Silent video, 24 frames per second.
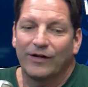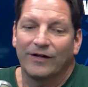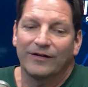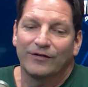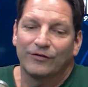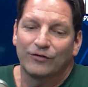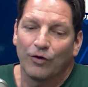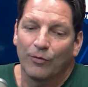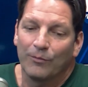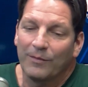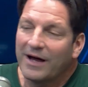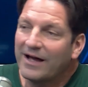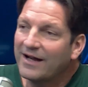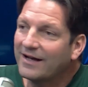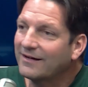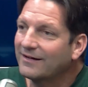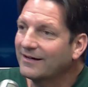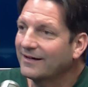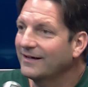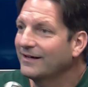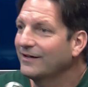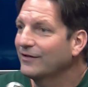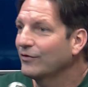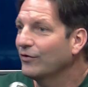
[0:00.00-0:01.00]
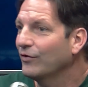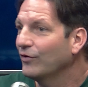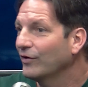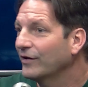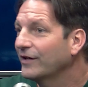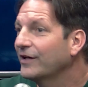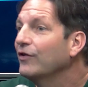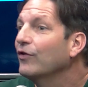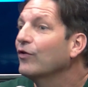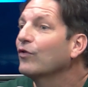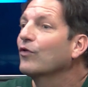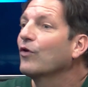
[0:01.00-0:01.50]
tomar rico,
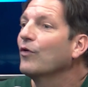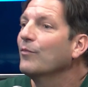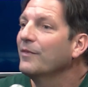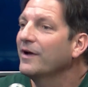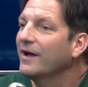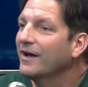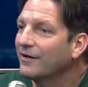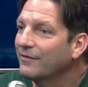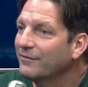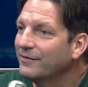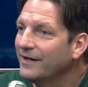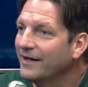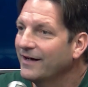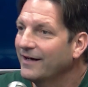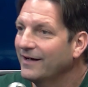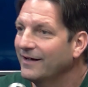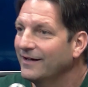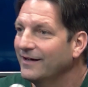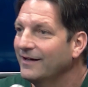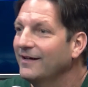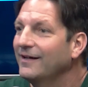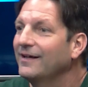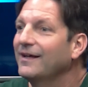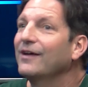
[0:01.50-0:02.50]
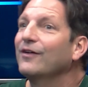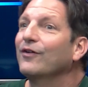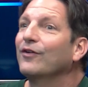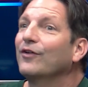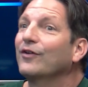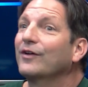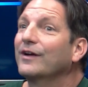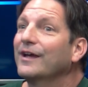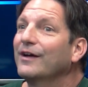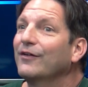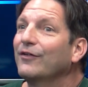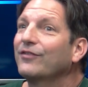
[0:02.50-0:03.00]
quiero comer bien,
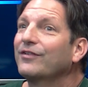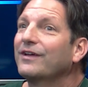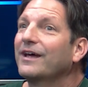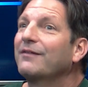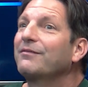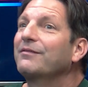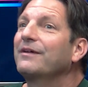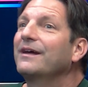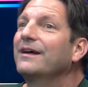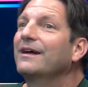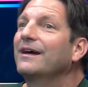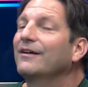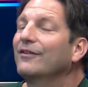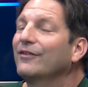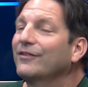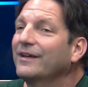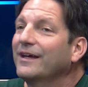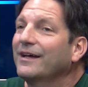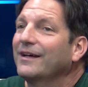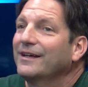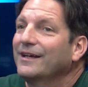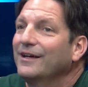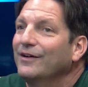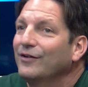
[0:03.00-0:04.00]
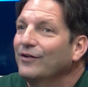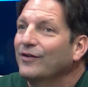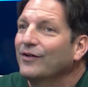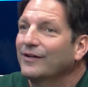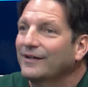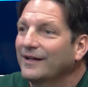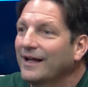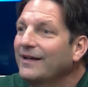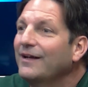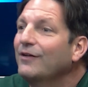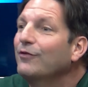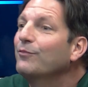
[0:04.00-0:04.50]
quiero, quiero ser bien, o sea, quiero
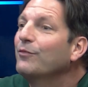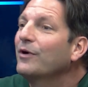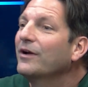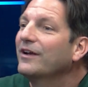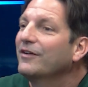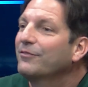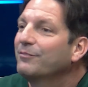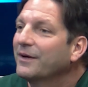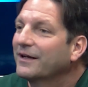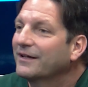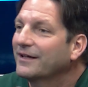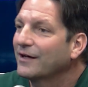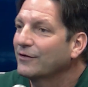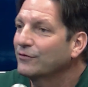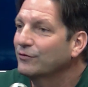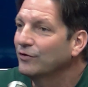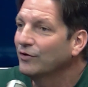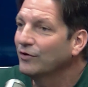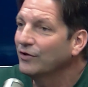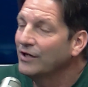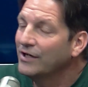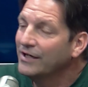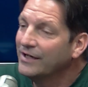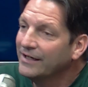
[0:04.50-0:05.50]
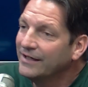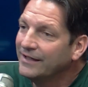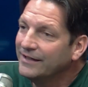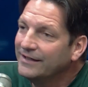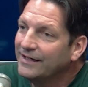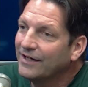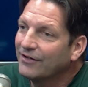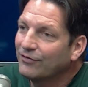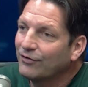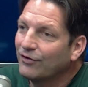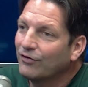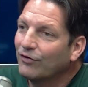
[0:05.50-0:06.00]
tener un buen espectáculo
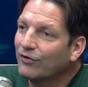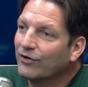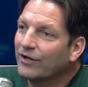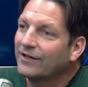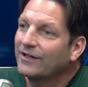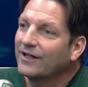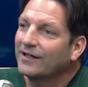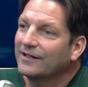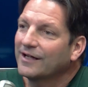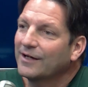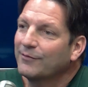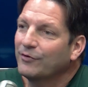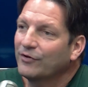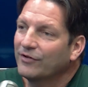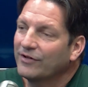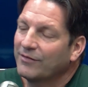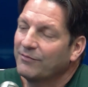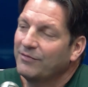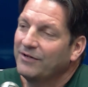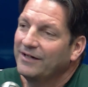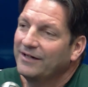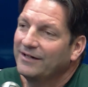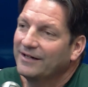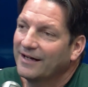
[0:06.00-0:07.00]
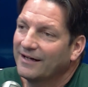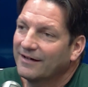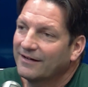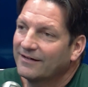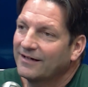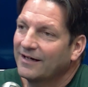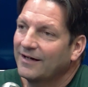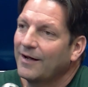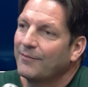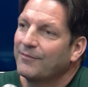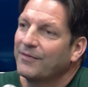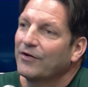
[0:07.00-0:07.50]
y eso es lo que tratamos de brindar
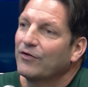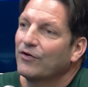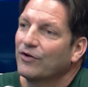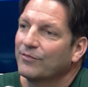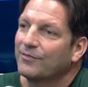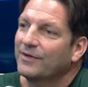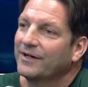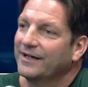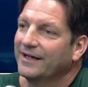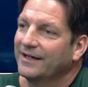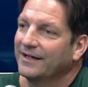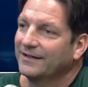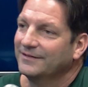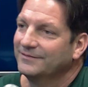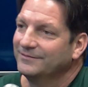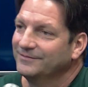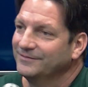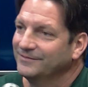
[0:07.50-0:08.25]
de la mejor manera.